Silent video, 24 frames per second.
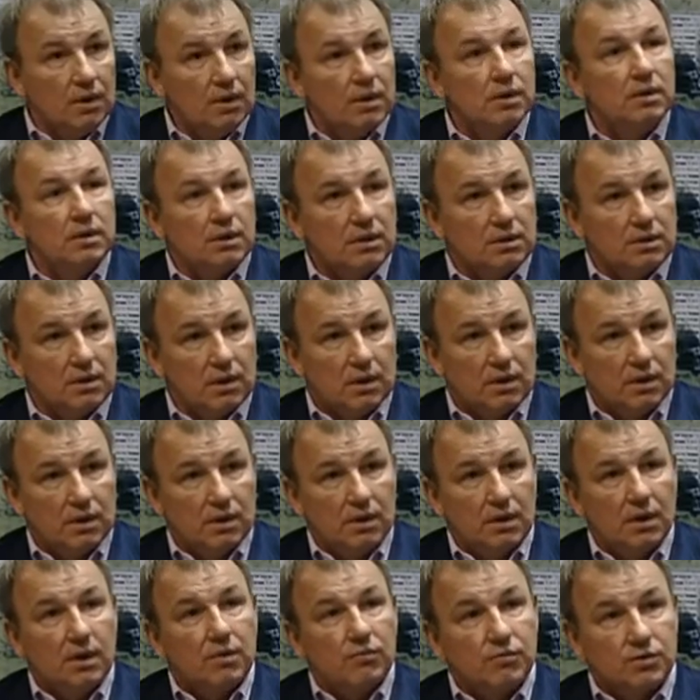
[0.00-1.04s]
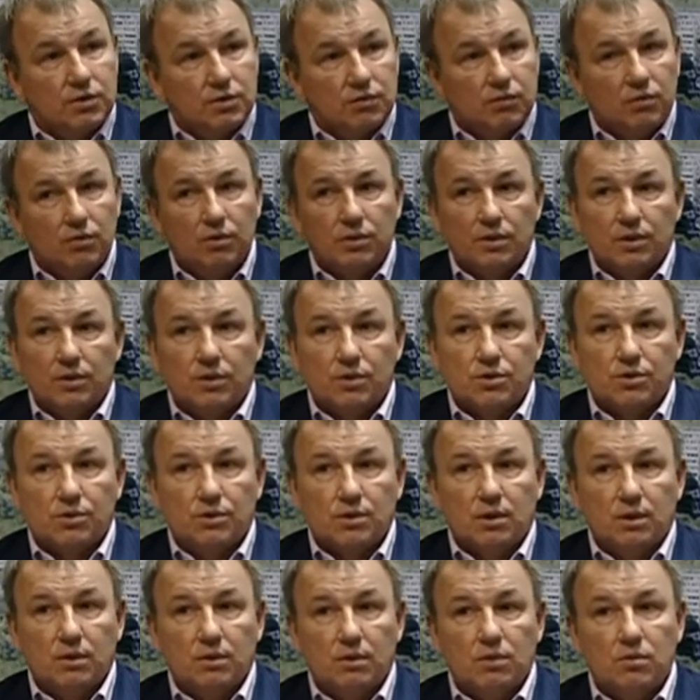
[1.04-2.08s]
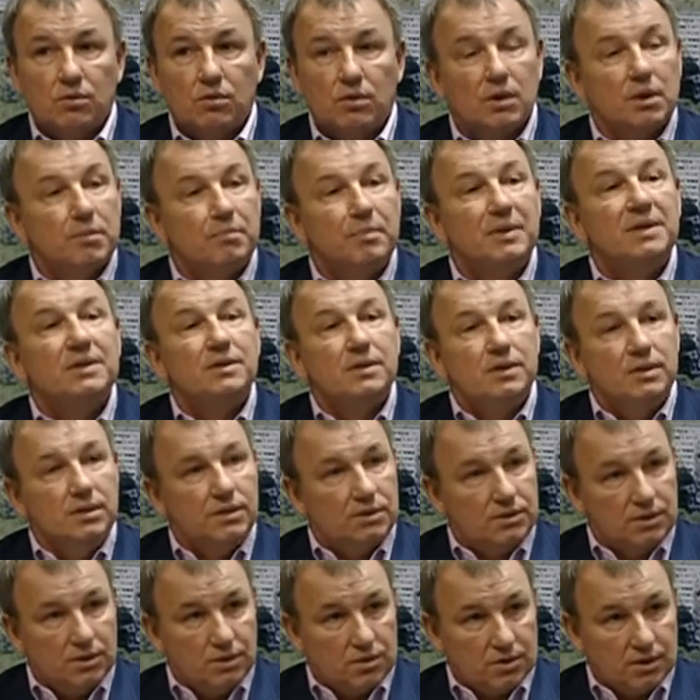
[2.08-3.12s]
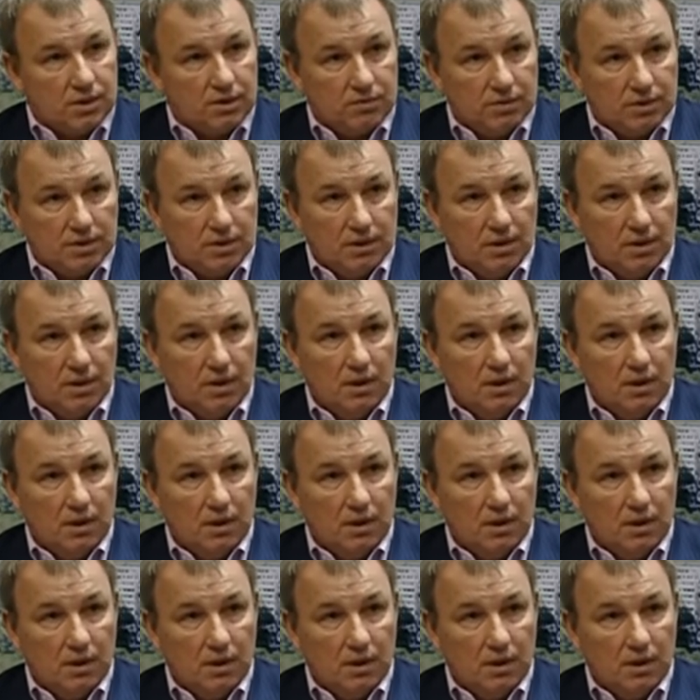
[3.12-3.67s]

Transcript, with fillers: и так далее. Всего я насчитал около 50 человек.